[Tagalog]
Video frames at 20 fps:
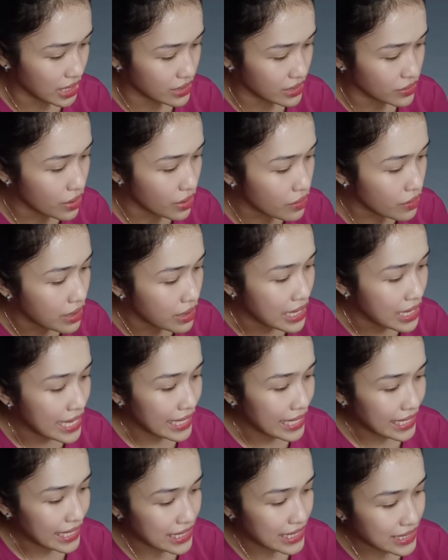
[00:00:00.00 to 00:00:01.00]
So,
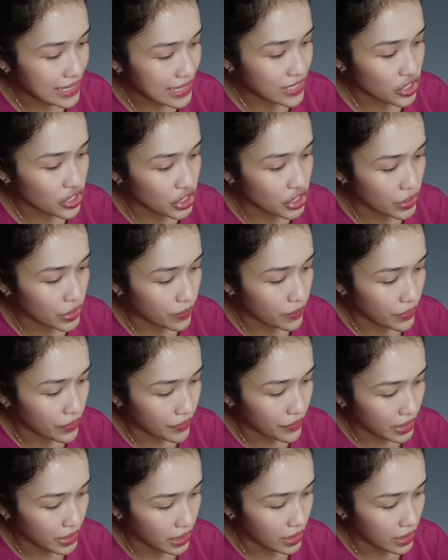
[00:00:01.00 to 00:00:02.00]
instant
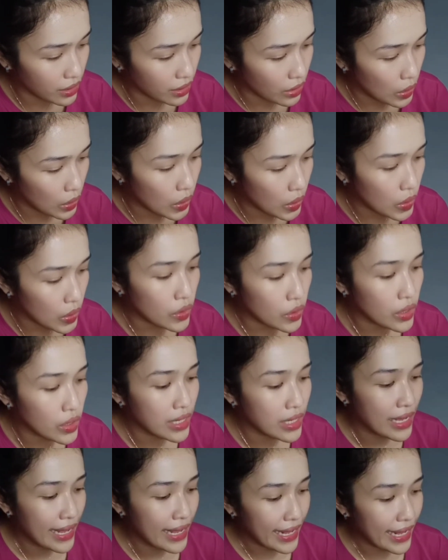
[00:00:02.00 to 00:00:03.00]
shimmery glow
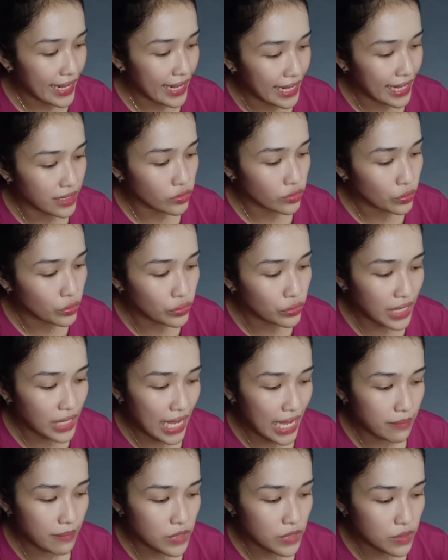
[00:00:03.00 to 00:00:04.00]
and two
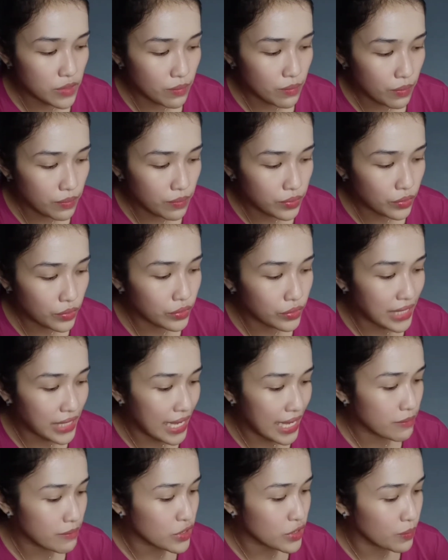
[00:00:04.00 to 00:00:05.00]
times two
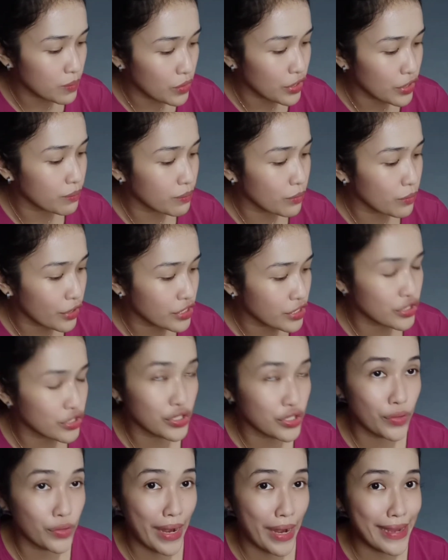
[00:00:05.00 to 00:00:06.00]
times more
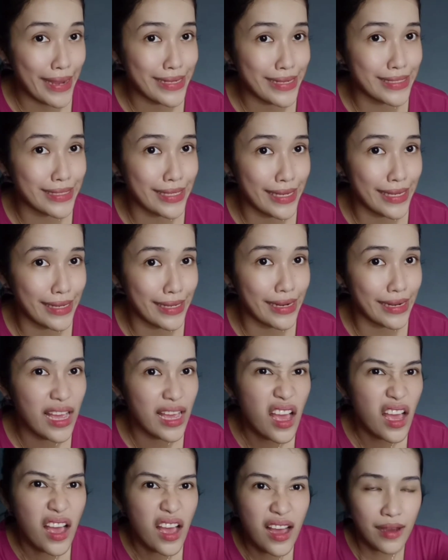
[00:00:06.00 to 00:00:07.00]
moisturized skin.
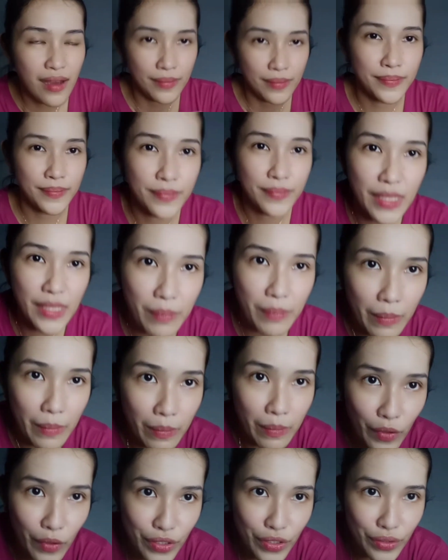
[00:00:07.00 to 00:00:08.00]
Hindi pa ba
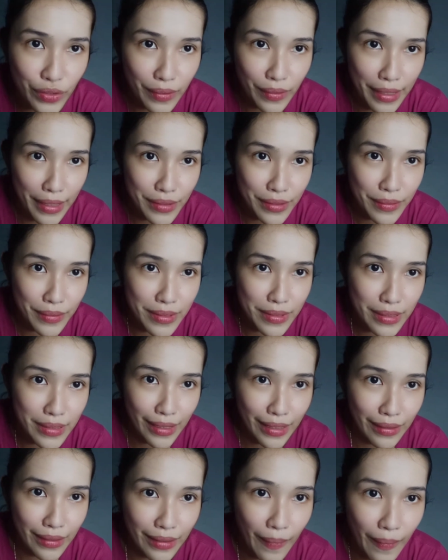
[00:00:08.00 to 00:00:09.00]
moisturize yung
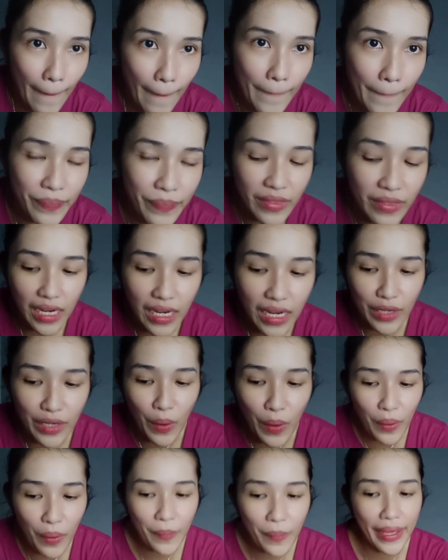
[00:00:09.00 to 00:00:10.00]
skin ko? Nag-ano
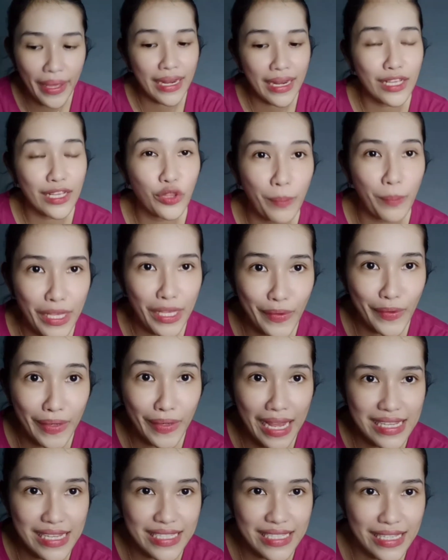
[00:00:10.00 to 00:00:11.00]
ako eh, nag-tomato
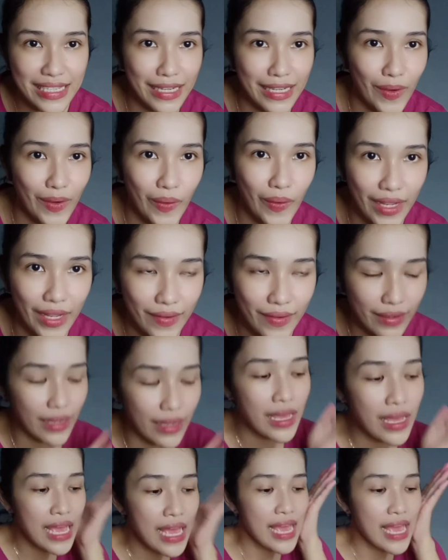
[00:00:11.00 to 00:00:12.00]
glass skin ako ngayon.
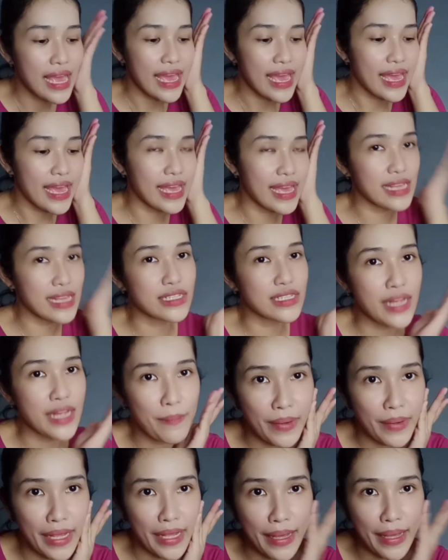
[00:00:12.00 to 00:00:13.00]
And
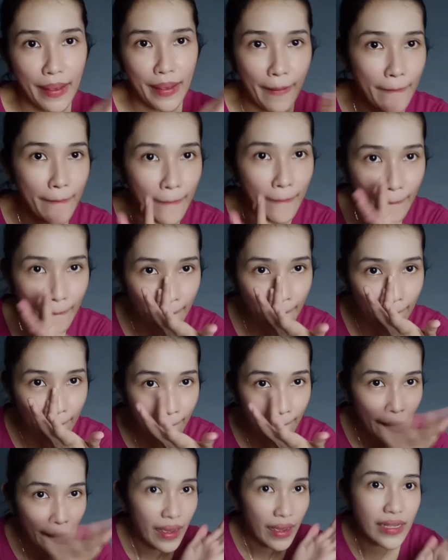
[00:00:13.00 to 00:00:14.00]
syempre,
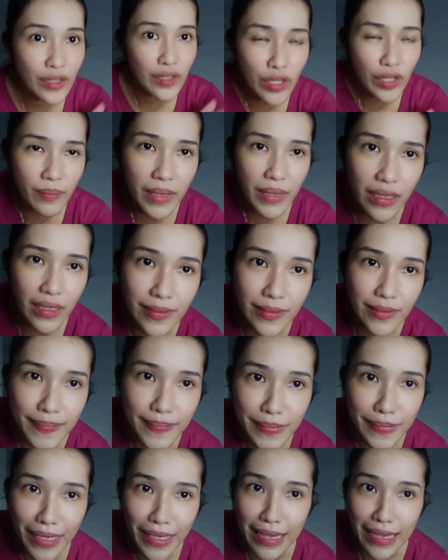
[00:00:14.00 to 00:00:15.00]
you know, parang
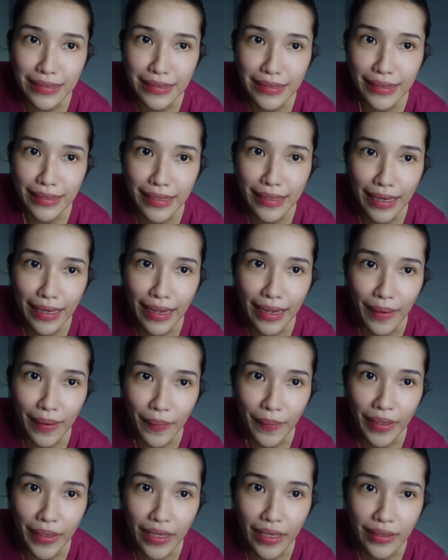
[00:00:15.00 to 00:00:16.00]
glass skin na nga
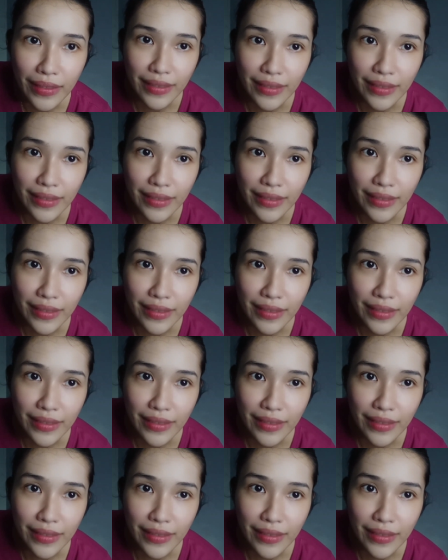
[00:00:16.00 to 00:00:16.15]
ako eh.